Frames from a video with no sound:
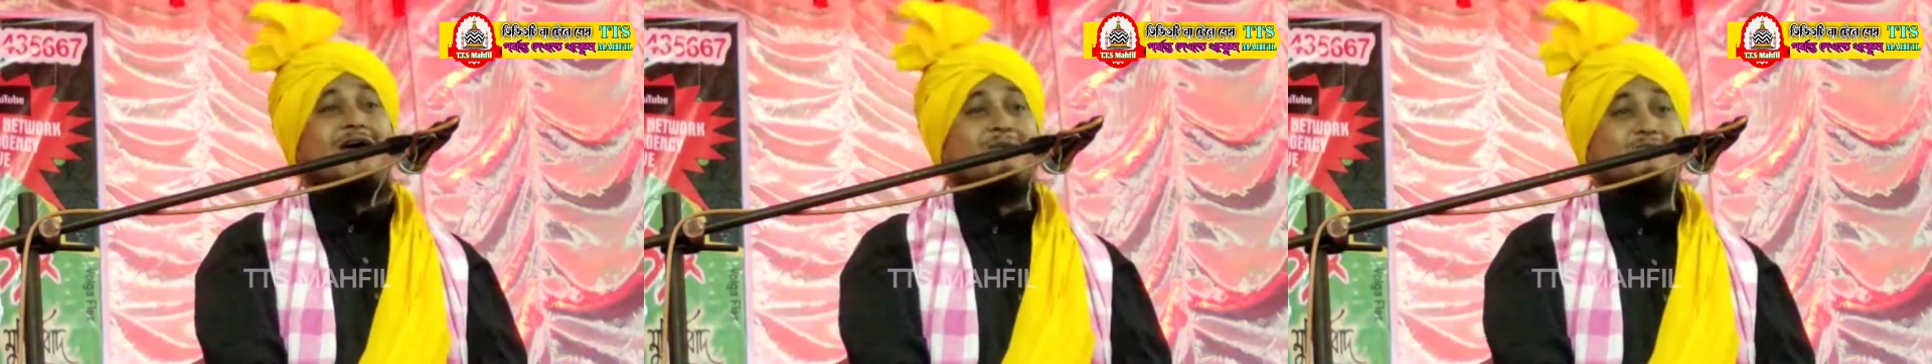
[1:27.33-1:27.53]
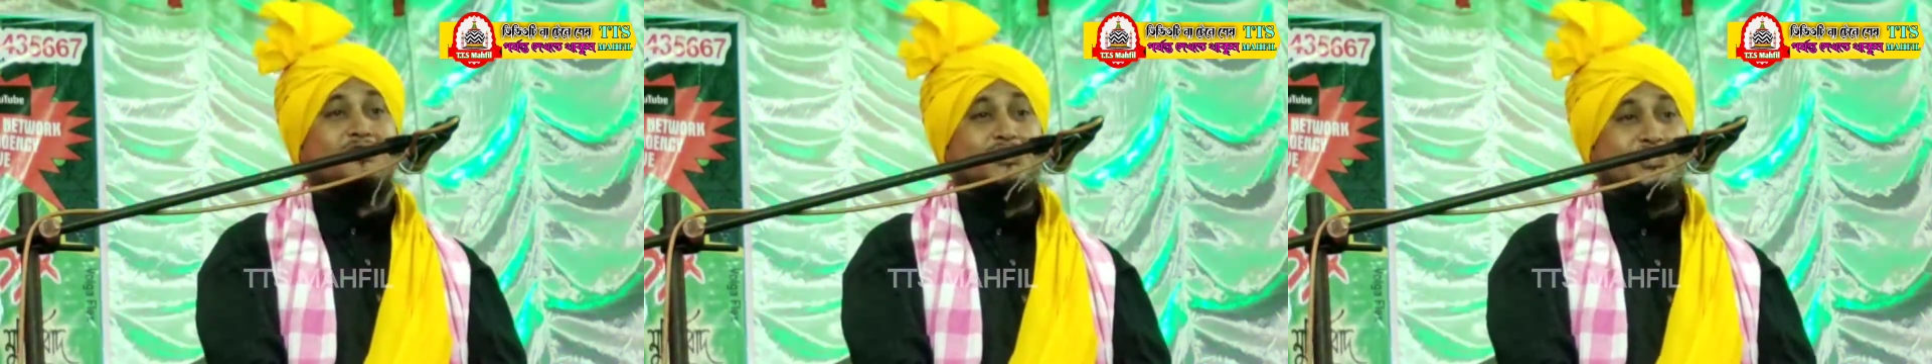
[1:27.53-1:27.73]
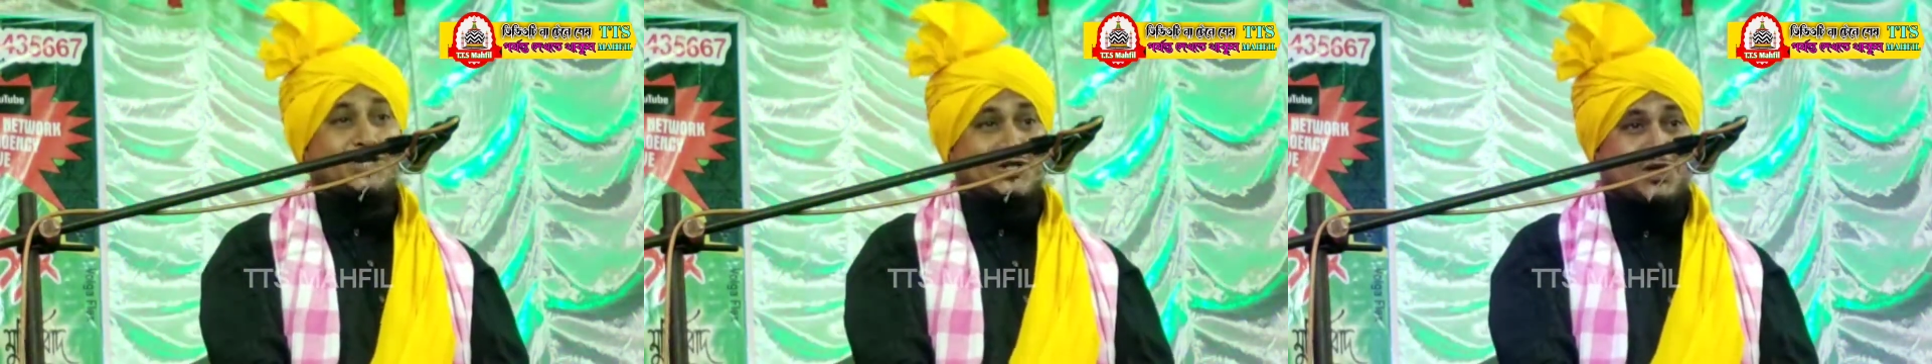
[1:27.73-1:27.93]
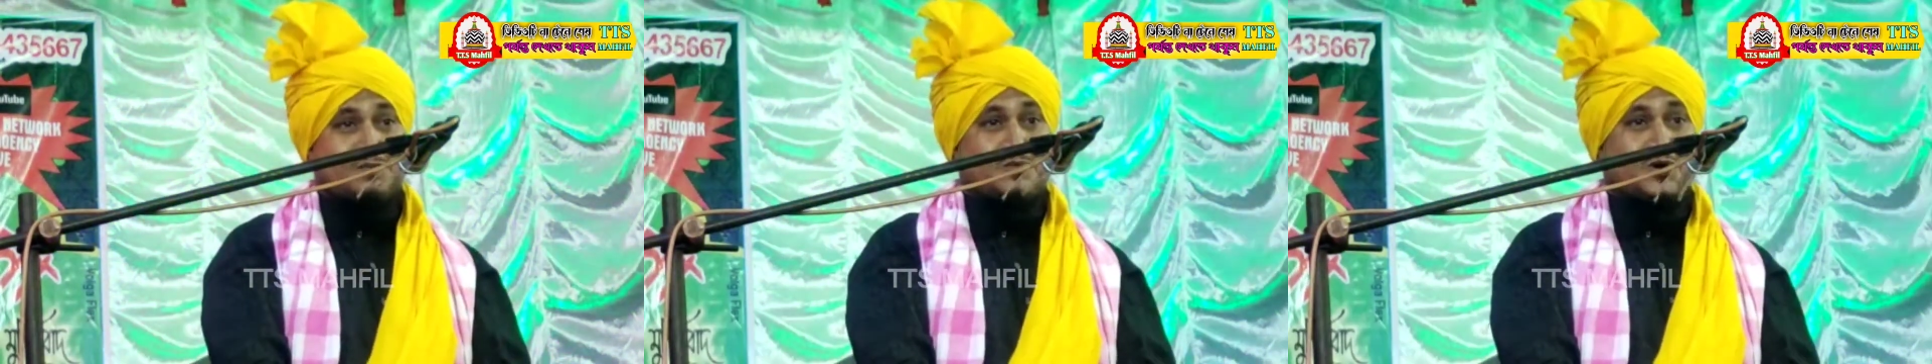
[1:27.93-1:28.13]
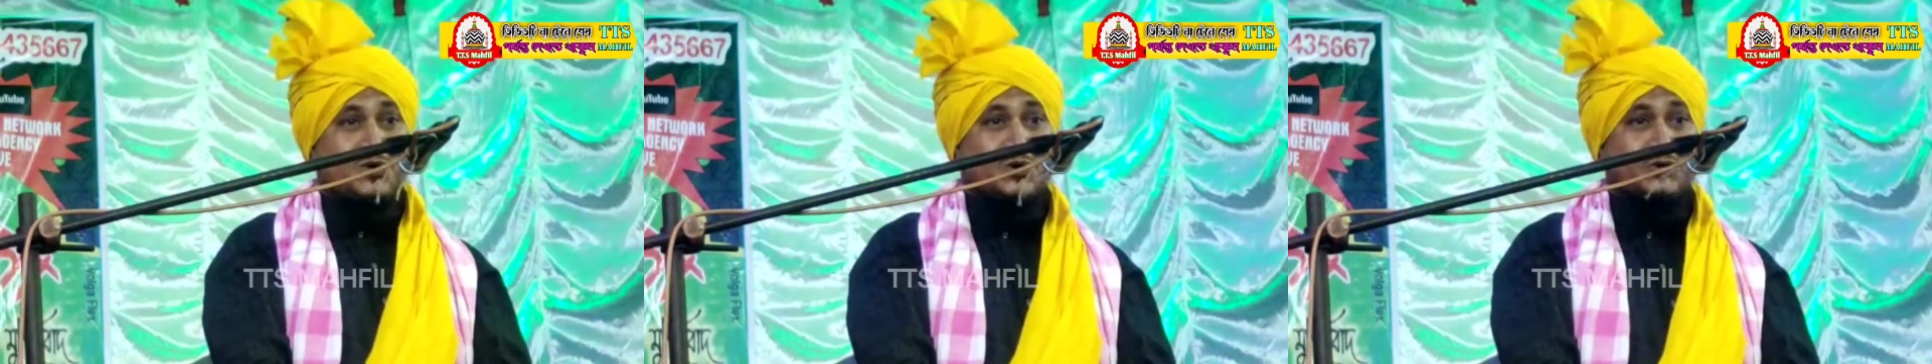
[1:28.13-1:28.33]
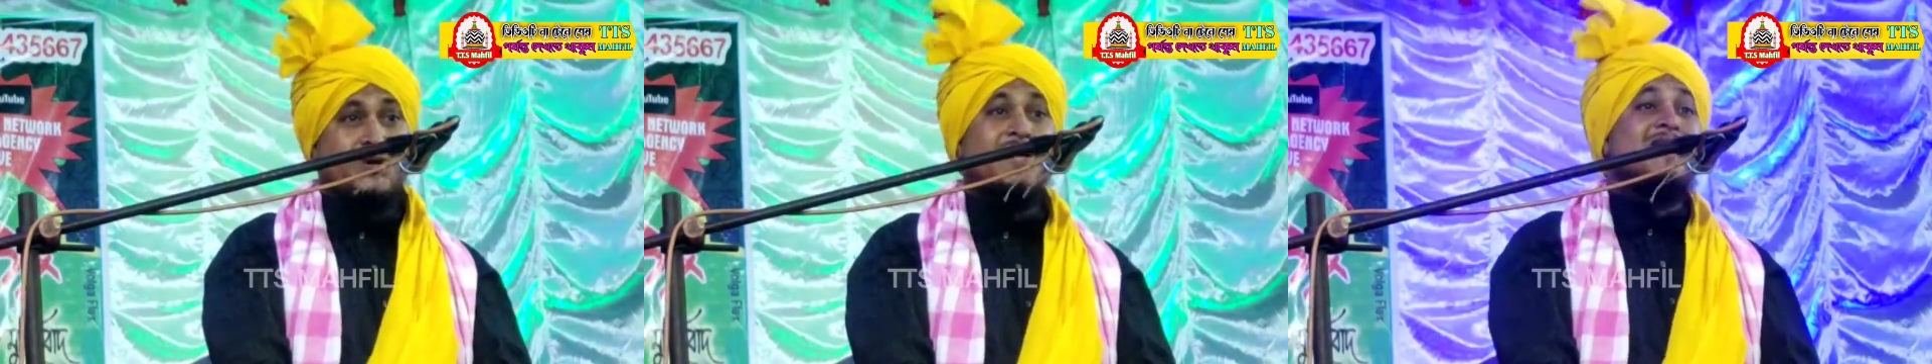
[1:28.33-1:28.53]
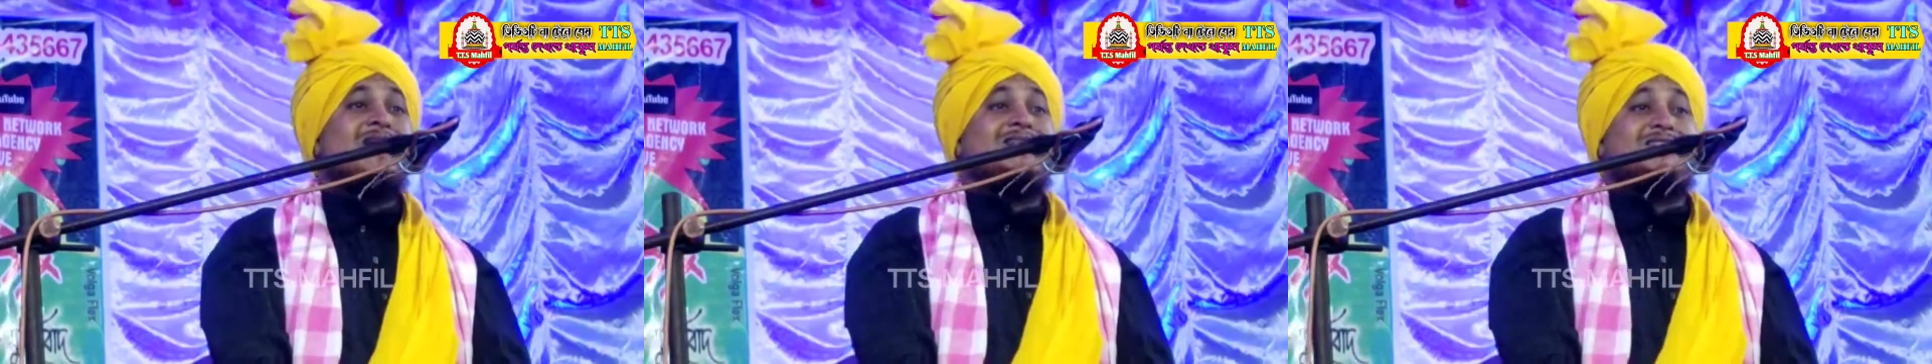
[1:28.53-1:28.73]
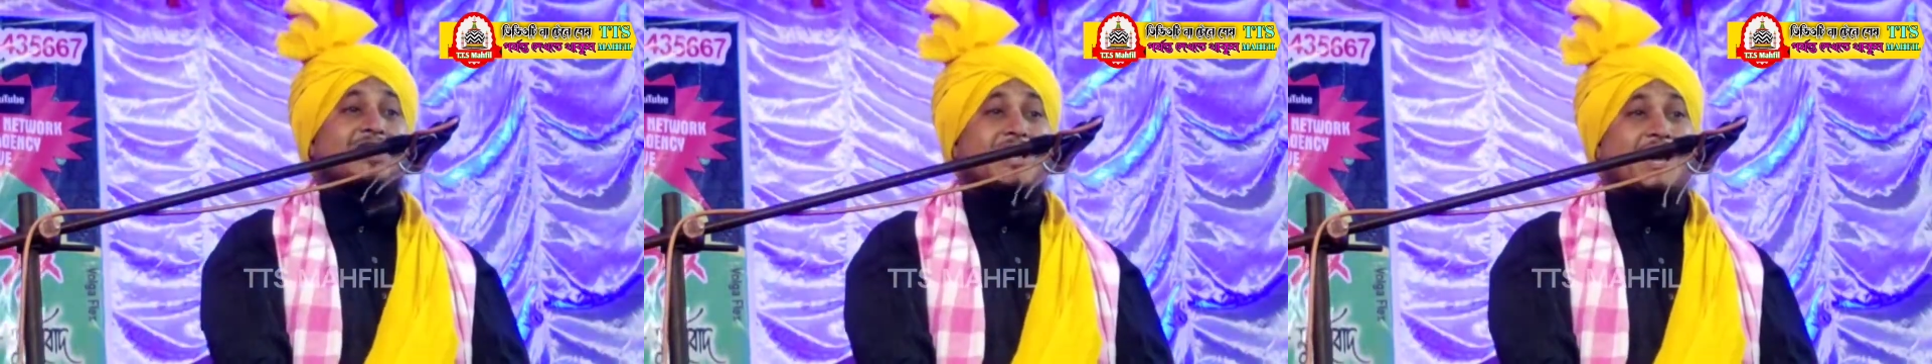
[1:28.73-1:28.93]
চাহে মসজিদে পড়ো
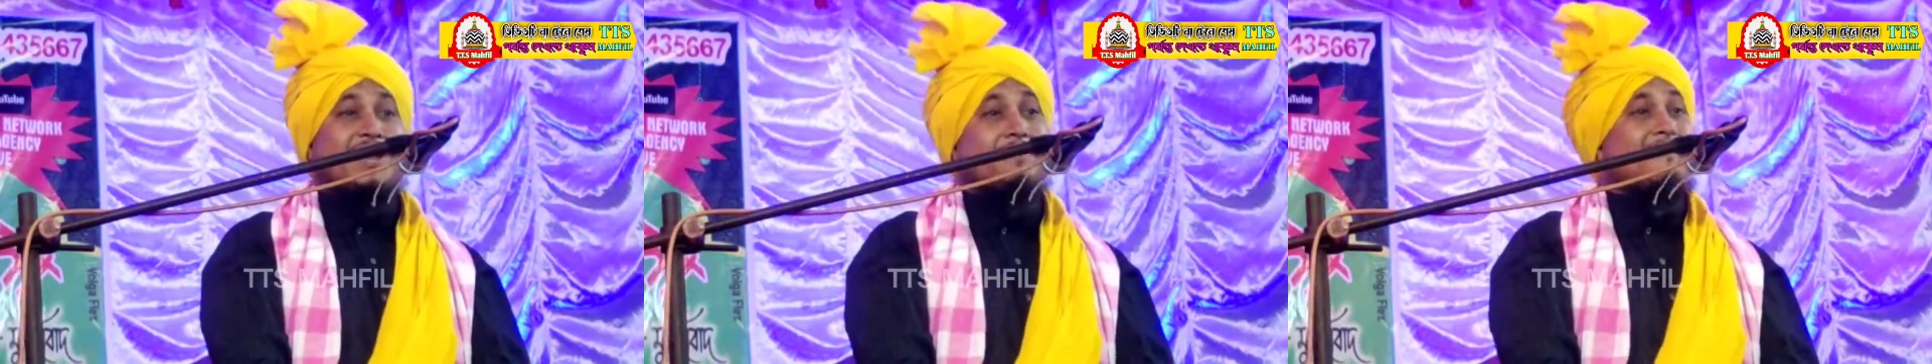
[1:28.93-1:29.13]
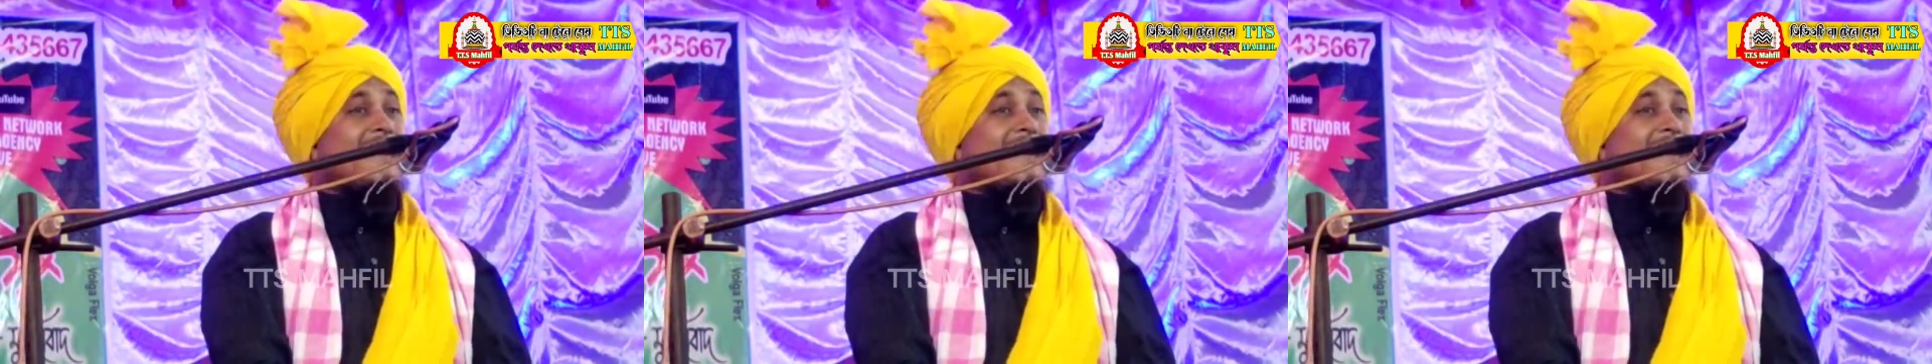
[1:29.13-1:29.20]
যেখানে